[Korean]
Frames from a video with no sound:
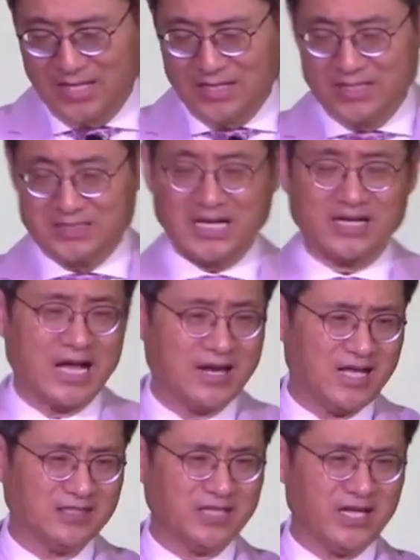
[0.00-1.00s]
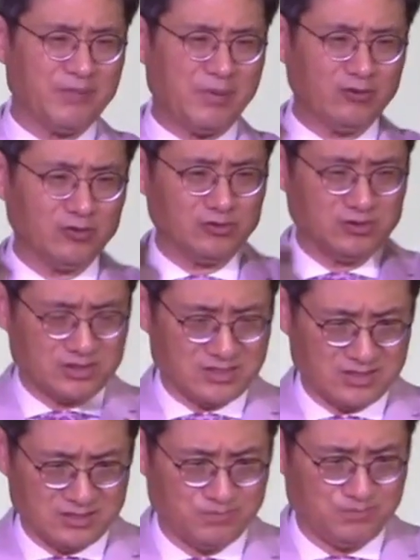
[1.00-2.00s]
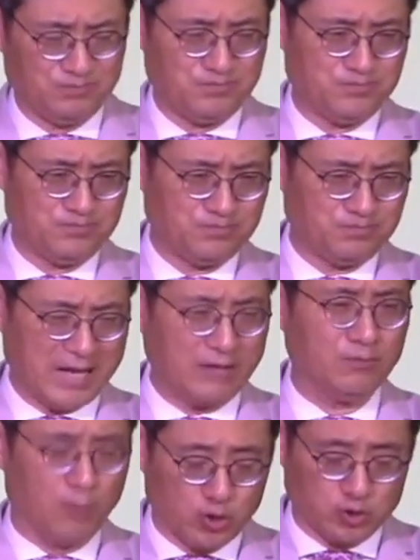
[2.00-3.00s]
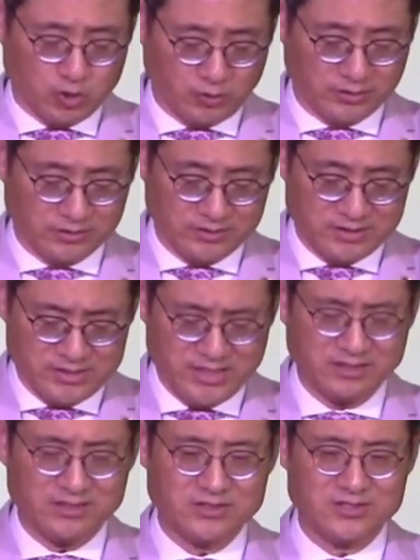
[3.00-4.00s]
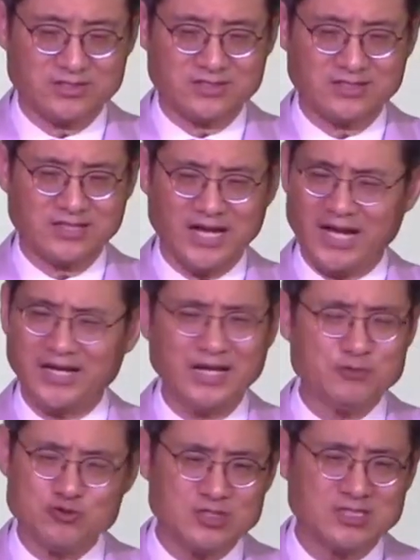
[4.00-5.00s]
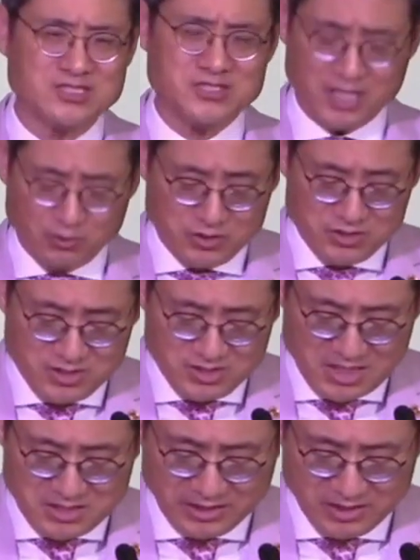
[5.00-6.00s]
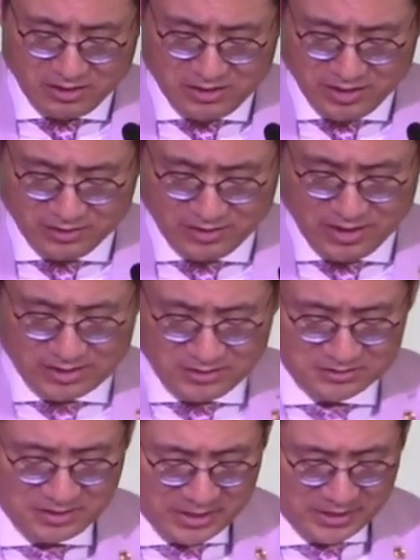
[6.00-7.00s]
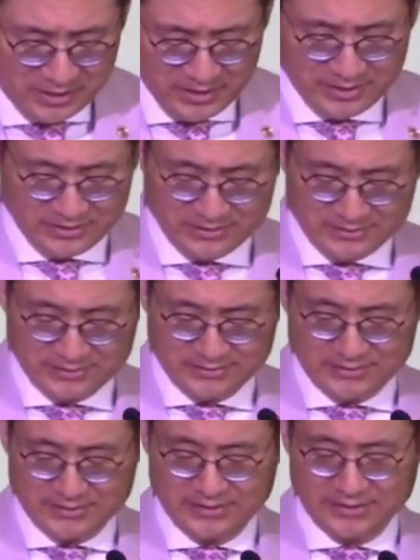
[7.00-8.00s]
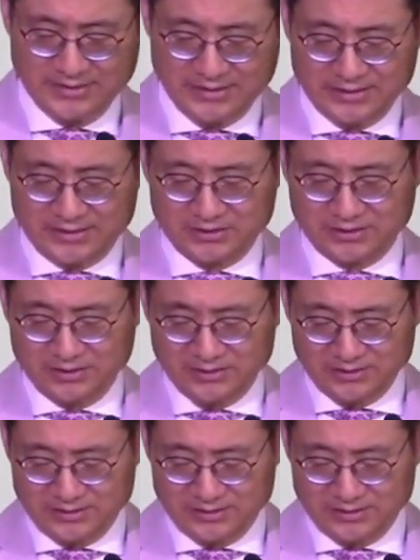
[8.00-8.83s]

자 가나안 땅에 바로 바로 목전 이제 하나님이 주신 그 새로운 세상이 열리는 그때 그들은